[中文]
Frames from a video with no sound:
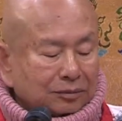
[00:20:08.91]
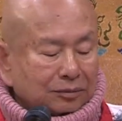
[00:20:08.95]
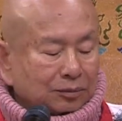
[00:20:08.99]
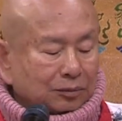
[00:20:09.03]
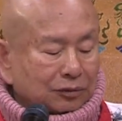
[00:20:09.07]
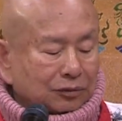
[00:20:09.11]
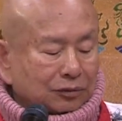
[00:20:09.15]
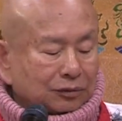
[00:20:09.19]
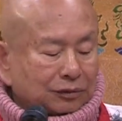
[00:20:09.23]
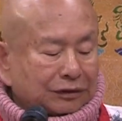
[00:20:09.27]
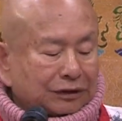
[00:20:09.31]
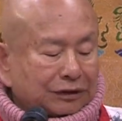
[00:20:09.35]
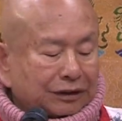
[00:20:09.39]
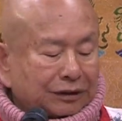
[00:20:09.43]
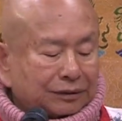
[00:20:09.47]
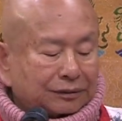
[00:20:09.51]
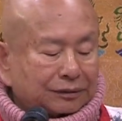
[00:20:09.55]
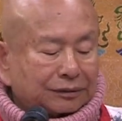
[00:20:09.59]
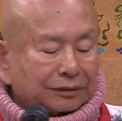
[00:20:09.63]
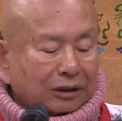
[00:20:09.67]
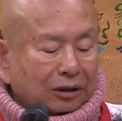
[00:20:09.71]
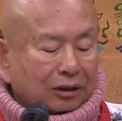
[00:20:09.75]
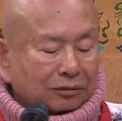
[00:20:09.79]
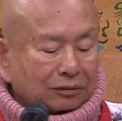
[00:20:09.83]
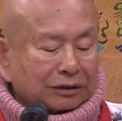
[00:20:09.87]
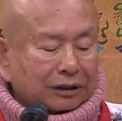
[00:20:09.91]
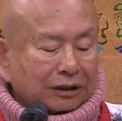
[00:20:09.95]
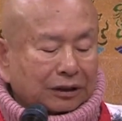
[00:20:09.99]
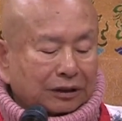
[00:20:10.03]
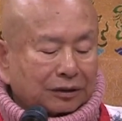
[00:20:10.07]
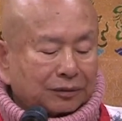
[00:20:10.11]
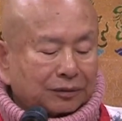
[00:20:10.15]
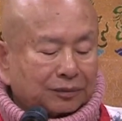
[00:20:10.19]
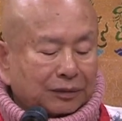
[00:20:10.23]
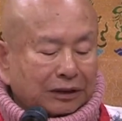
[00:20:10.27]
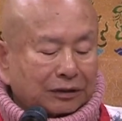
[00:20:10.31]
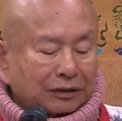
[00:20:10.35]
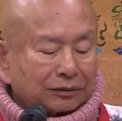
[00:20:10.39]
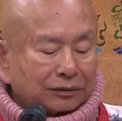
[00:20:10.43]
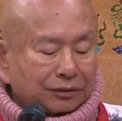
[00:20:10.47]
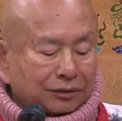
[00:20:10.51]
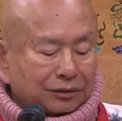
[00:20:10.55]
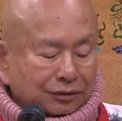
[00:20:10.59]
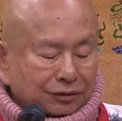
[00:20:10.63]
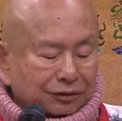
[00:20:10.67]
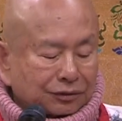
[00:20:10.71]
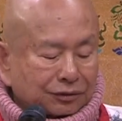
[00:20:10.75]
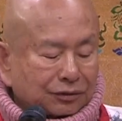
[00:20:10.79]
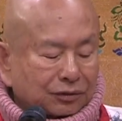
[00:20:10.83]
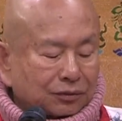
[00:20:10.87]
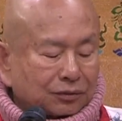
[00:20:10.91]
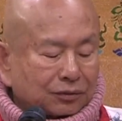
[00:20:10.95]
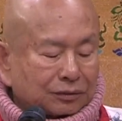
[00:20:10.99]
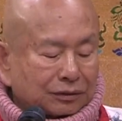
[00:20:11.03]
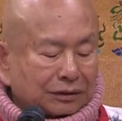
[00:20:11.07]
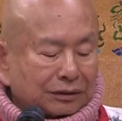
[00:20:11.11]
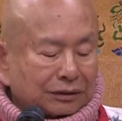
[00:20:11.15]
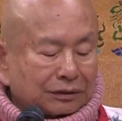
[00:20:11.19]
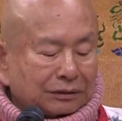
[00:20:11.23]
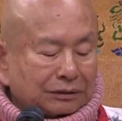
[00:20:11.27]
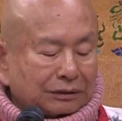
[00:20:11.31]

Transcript: 目前道场一般持诵的。